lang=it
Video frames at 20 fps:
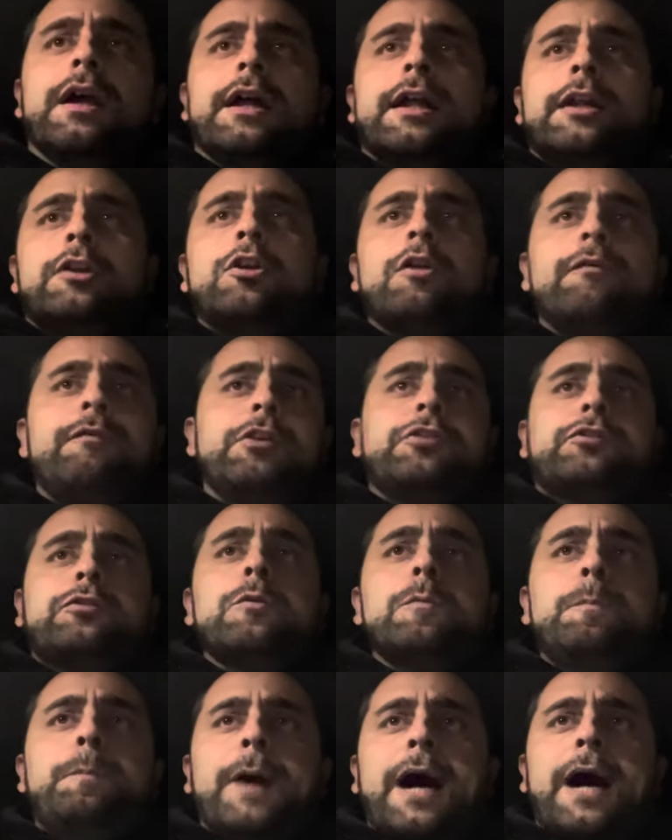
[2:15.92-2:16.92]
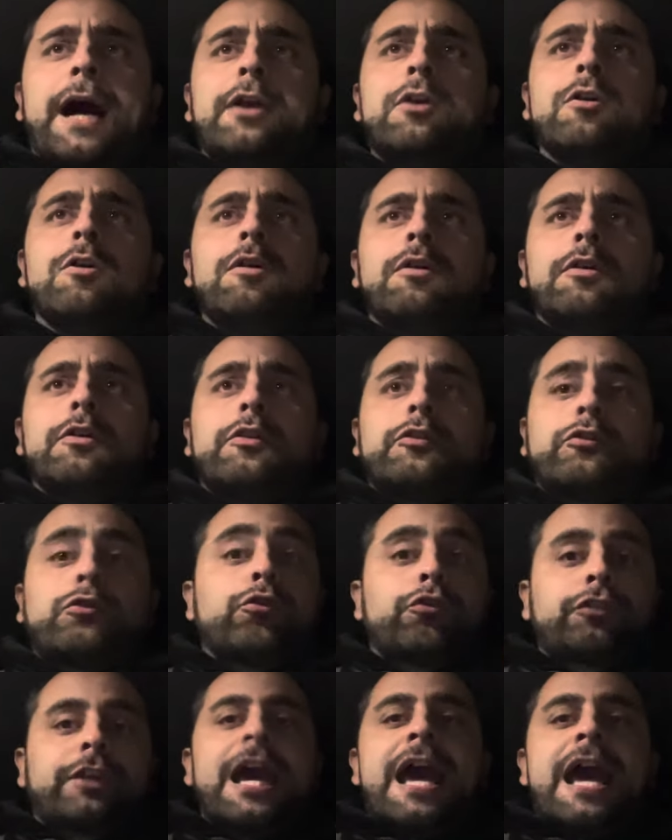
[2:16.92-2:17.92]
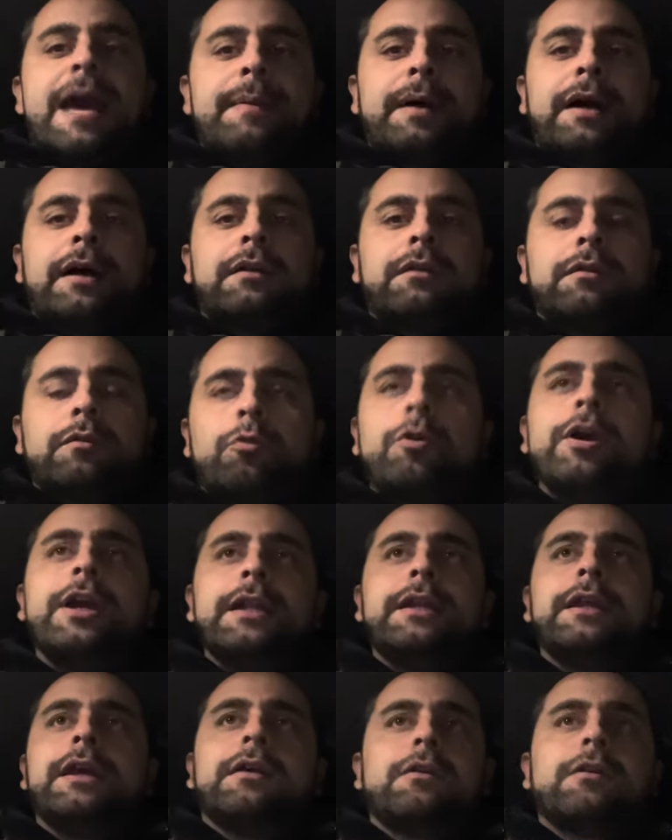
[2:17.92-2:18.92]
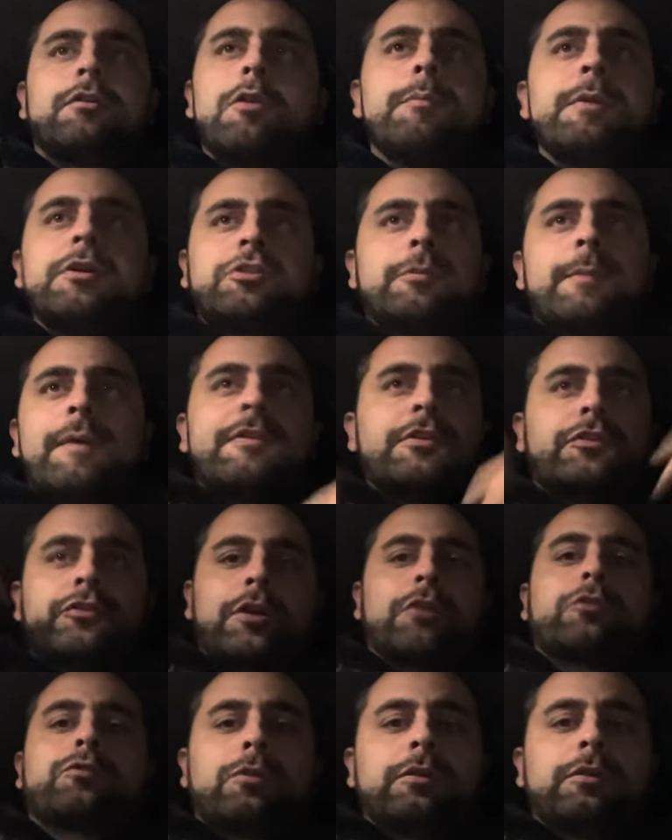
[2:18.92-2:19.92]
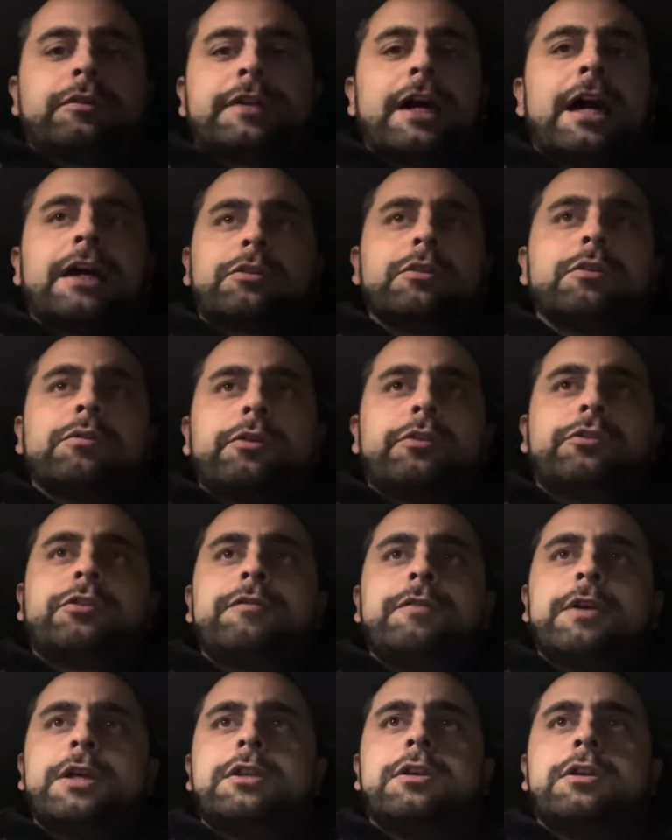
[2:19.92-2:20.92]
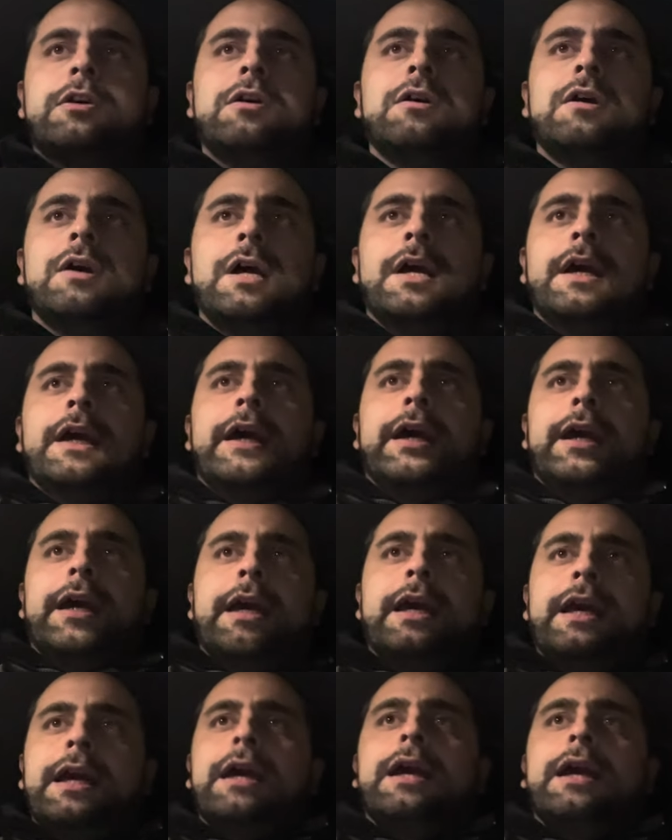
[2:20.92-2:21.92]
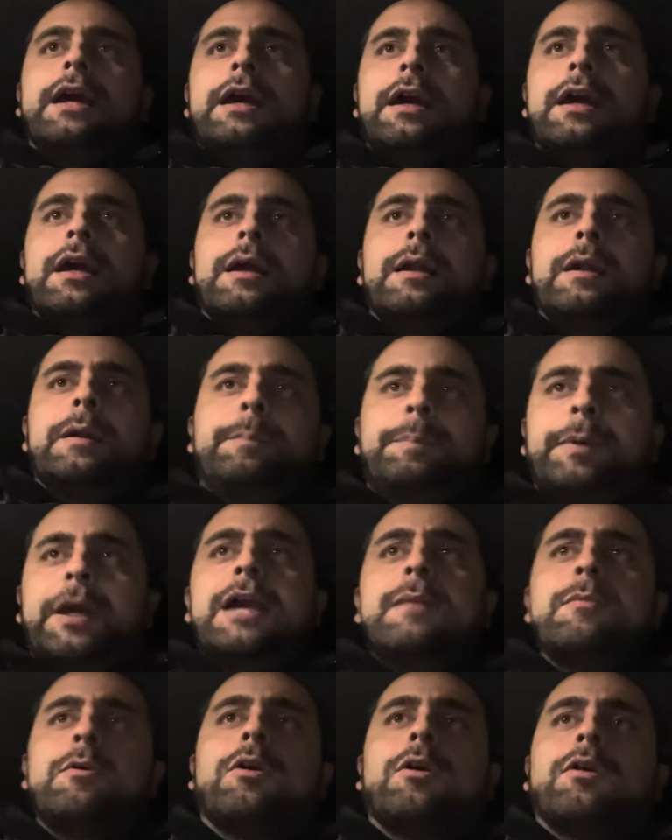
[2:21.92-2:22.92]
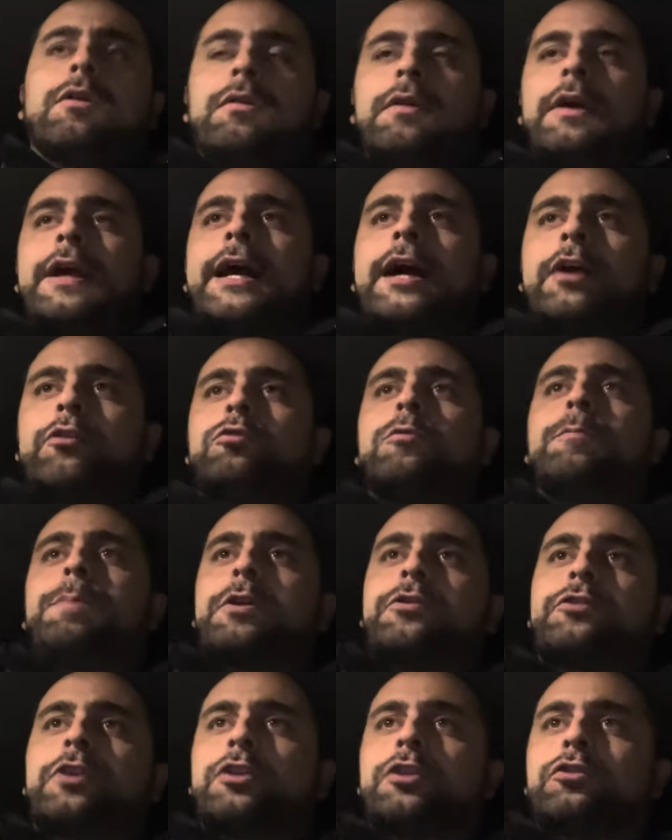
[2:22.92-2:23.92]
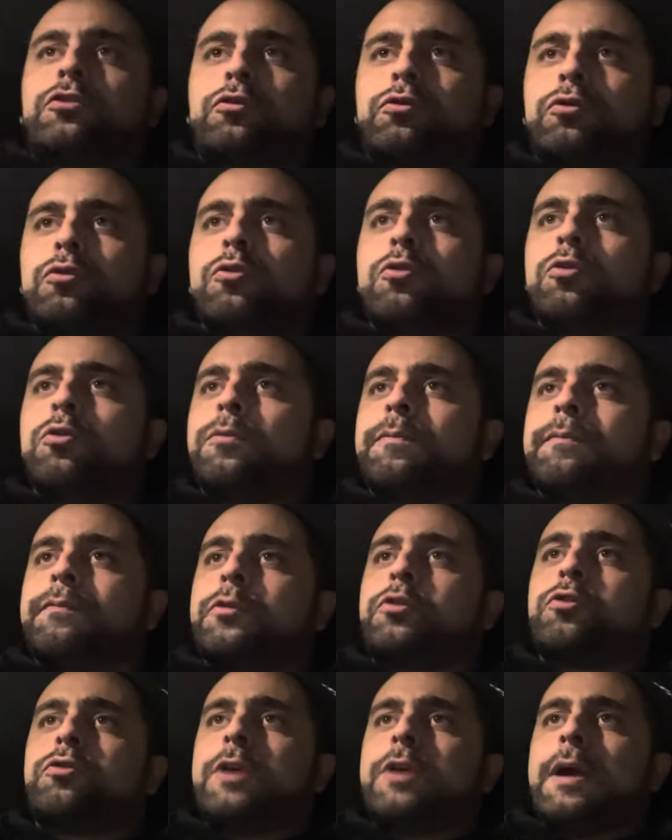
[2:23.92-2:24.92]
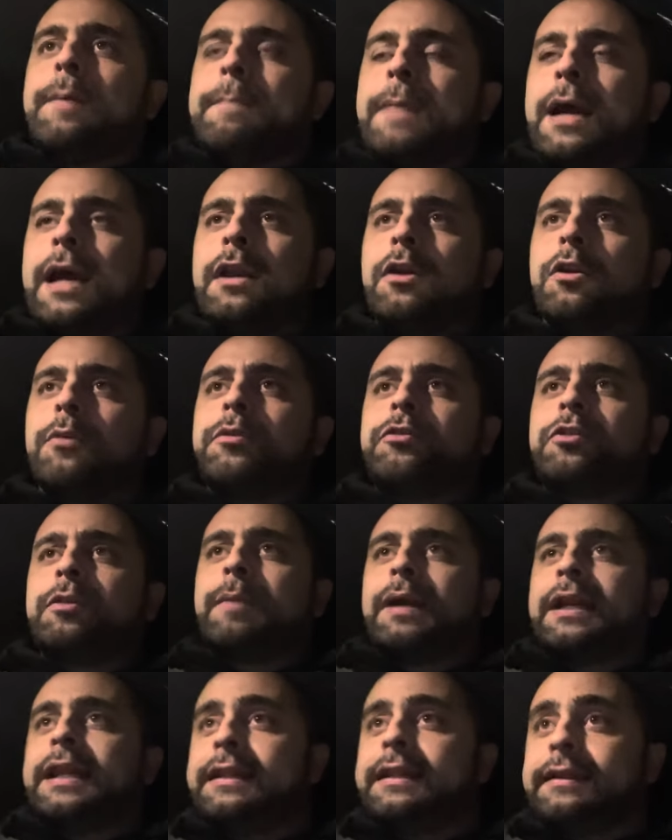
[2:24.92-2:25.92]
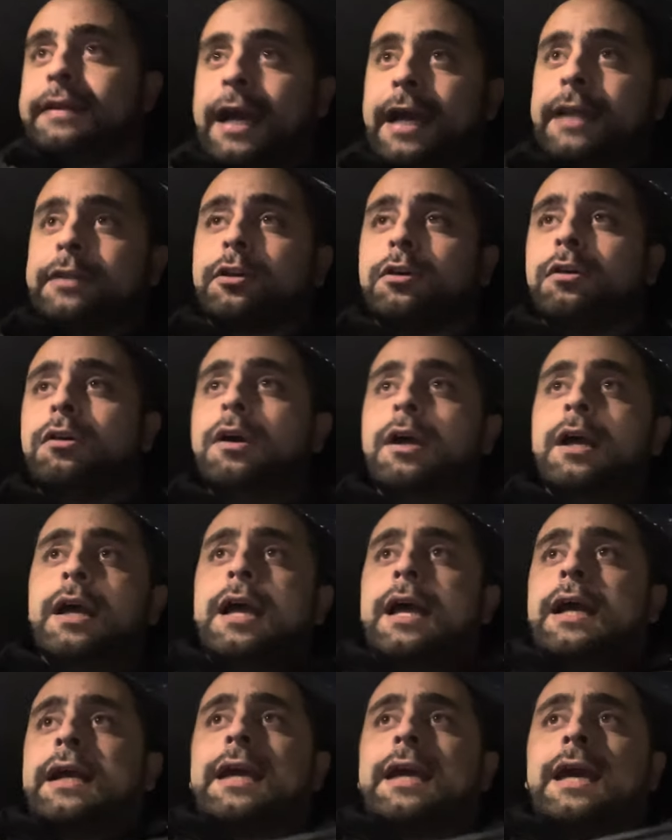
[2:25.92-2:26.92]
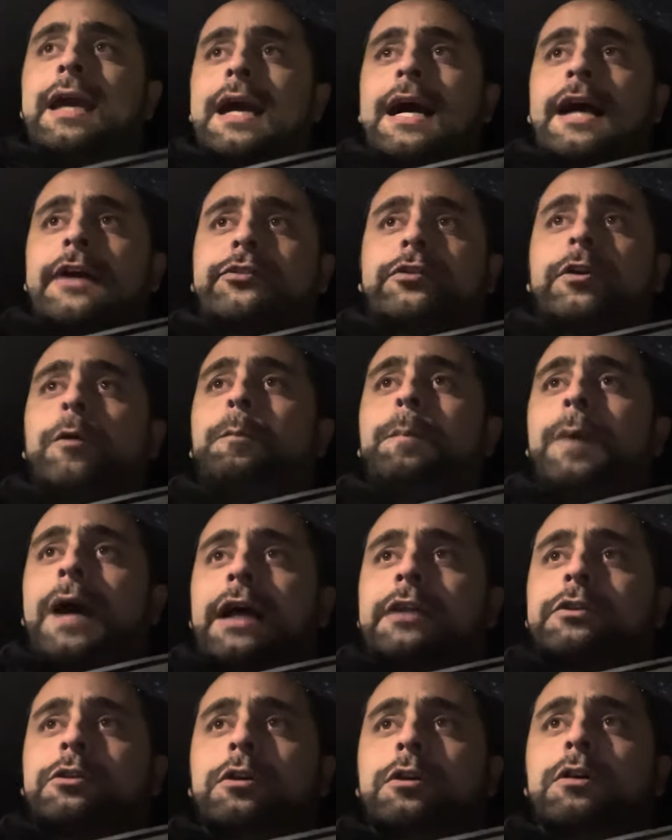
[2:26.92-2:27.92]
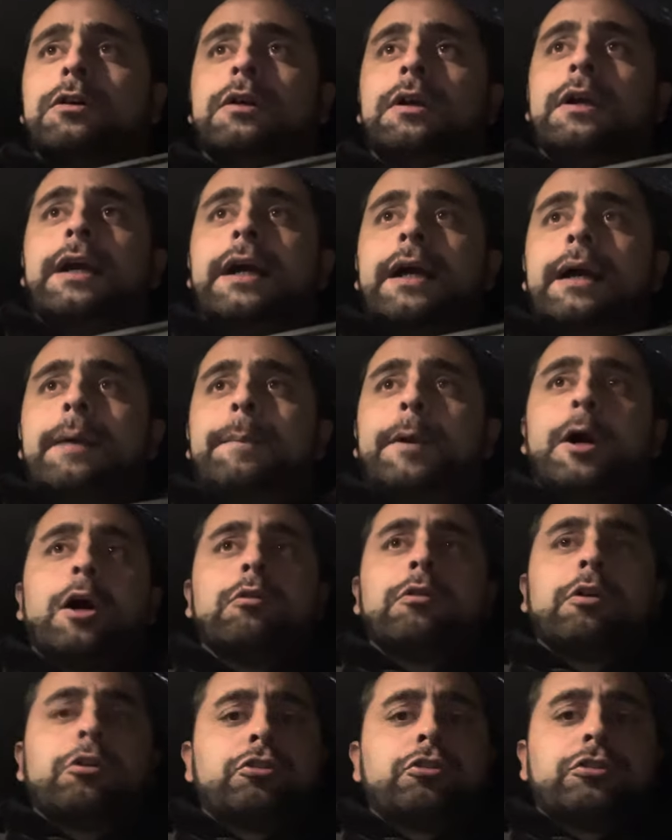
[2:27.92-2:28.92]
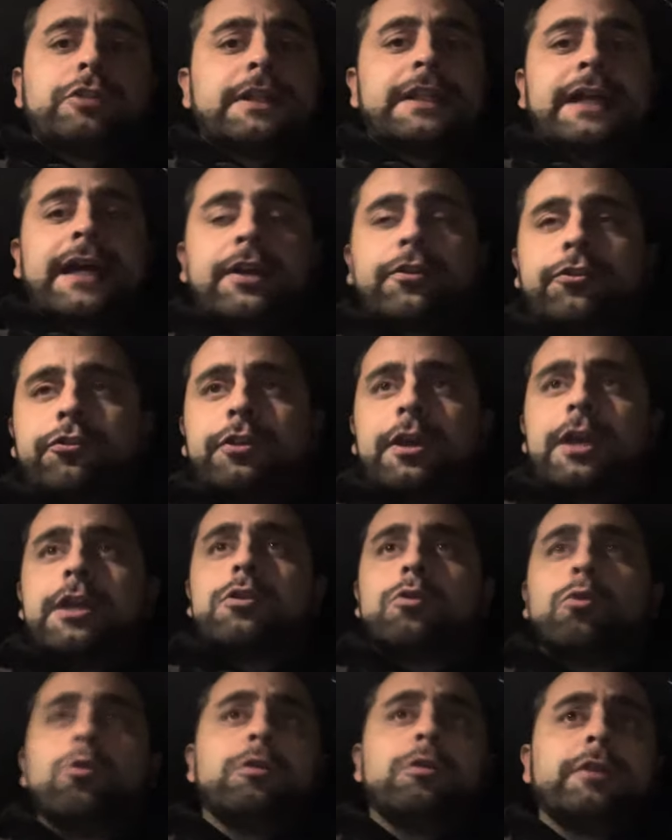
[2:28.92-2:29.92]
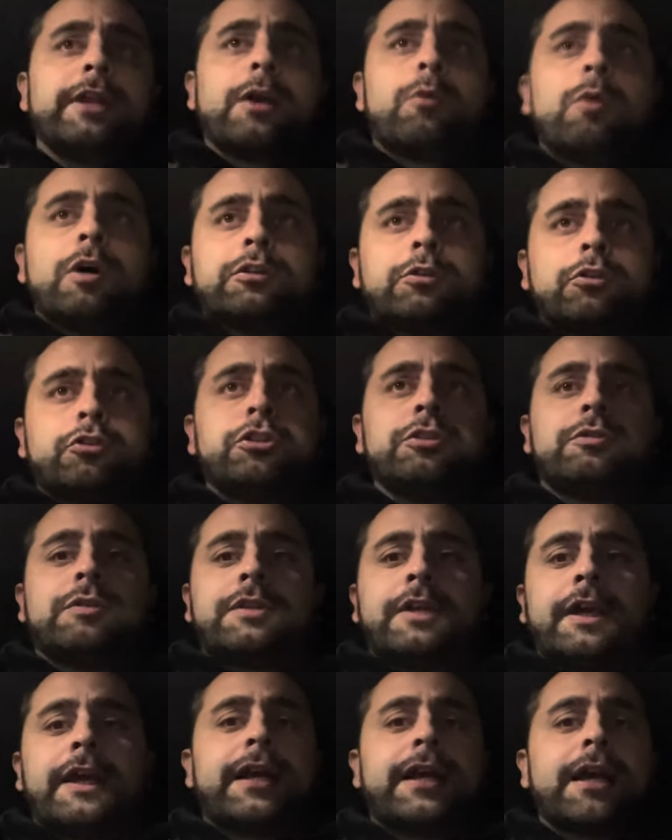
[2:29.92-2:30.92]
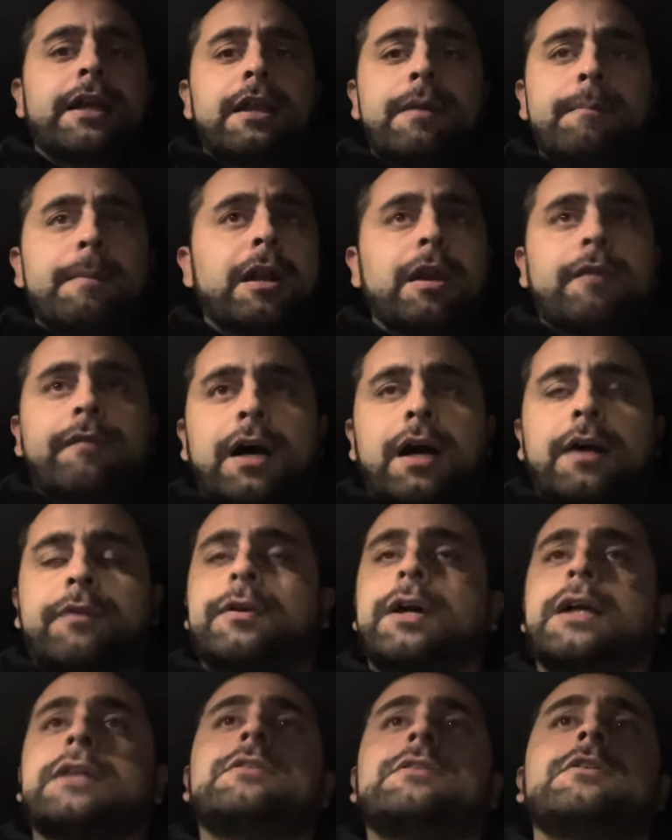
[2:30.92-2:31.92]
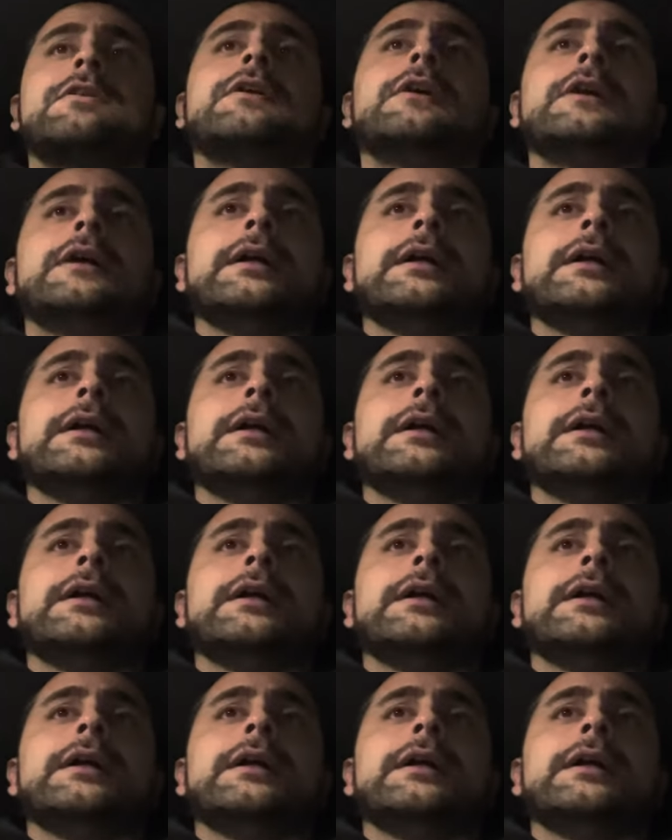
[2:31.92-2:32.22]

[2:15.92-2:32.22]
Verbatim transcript: ne ho visti un paio su schema quindi come se mi avessero ascoltato in questi video eh, il primo era su un passaggio su, su Iemmello mi sembra lì indietro che ha stoppato però non è riuscito ad andare a segno uno dei 4-5 tiri che Iemmello aveva fatto